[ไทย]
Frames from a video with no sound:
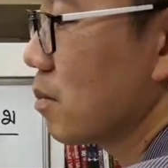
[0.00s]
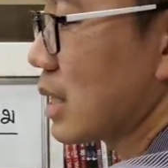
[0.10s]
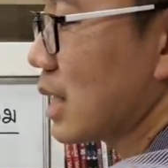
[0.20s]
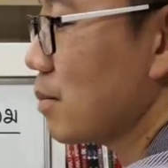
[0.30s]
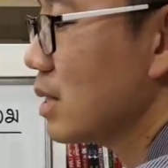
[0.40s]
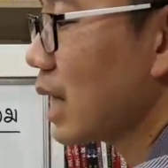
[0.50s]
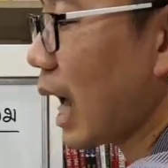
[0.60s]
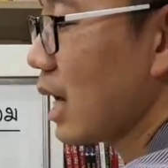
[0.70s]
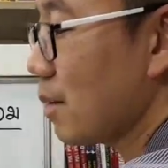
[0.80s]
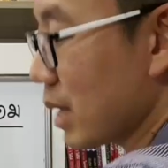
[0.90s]
ปัจจัยพื้น
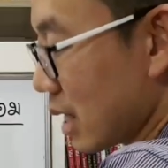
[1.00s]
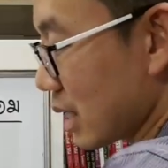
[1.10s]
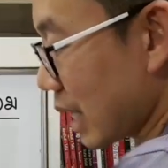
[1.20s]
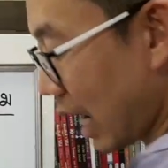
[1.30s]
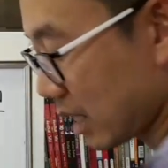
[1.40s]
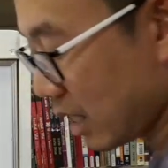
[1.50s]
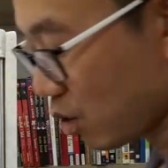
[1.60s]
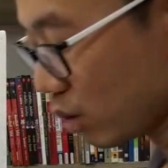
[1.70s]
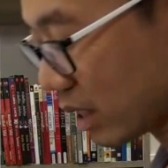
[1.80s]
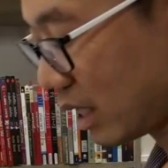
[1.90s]
ฐานเลยมันเกิดจากการที่
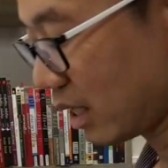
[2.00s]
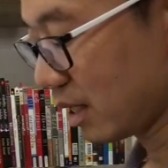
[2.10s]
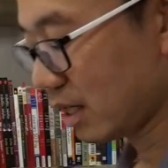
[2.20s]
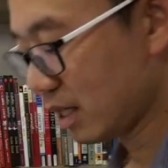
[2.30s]
คุณกิน